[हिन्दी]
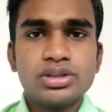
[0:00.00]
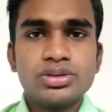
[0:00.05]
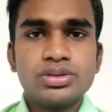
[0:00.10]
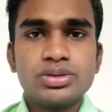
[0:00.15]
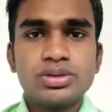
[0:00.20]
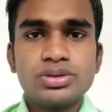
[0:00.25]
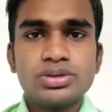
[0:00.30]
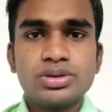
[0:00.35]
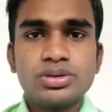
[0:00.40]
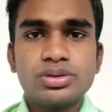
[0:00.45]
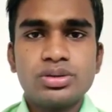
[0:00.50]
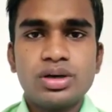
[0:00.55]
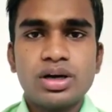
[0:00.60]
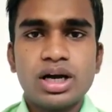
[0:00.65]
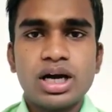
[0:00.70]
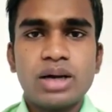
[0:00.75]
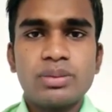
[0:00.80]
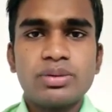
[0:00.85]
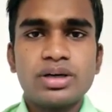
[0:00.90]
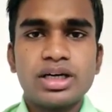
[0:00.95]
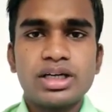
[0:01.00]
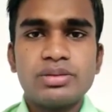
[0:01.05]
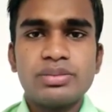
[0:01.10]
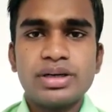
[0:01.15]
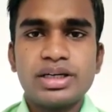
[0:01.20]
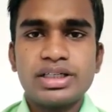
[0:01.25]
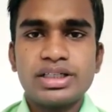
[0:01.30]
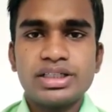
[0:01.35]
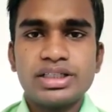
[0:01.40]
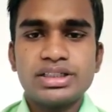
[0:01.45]
दोस्तों आप घर
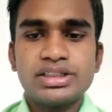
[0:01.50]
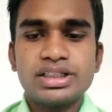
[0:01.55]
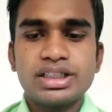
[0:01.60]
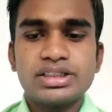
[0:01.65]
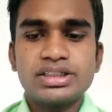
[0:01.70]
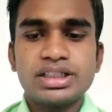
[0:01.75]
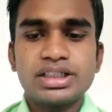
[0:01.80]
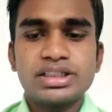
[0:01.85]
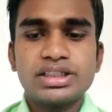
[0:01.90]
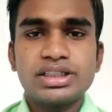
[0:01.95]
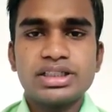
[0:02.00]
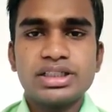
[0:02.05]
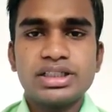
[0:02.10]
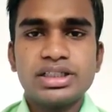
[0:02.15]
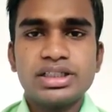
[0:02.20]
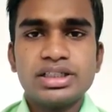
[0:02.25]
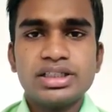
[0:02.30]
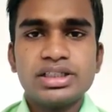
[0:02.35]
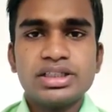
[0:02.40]
बैठे ही जान सकते हैं